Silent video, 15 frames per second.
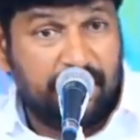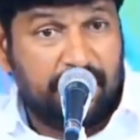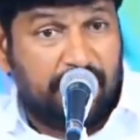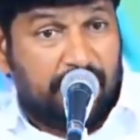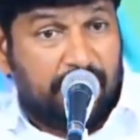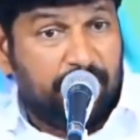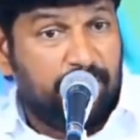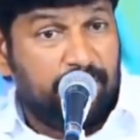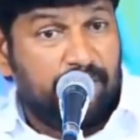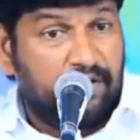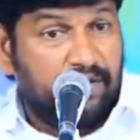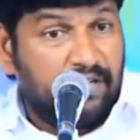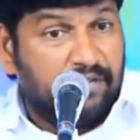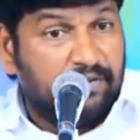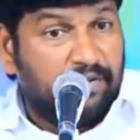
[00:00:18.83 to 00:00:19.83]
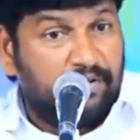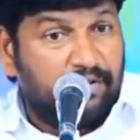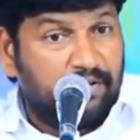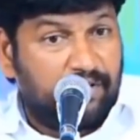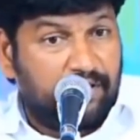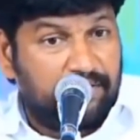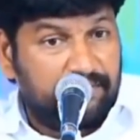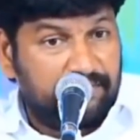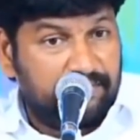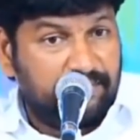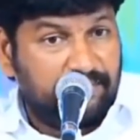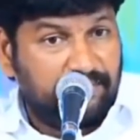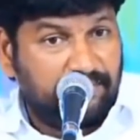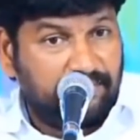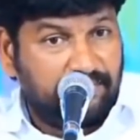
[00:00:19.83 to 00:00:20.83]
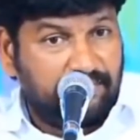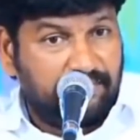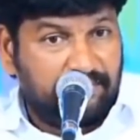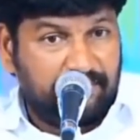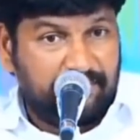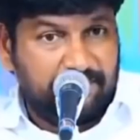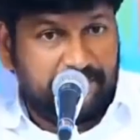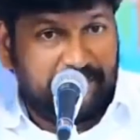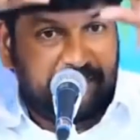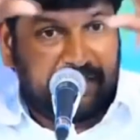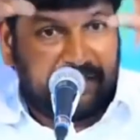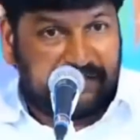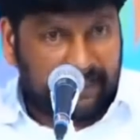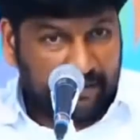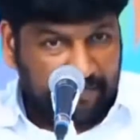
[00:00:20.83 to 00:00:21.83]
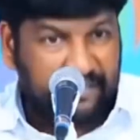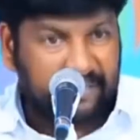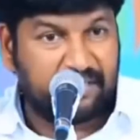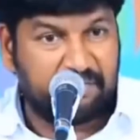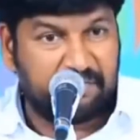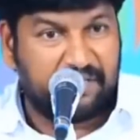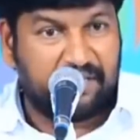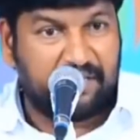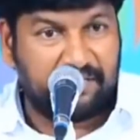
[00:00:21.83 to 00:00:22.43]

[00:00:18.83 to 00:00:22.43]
ఆ ఒడ్డుకి ఈ ఒడ్డుకి ఆ జలపాతం మీద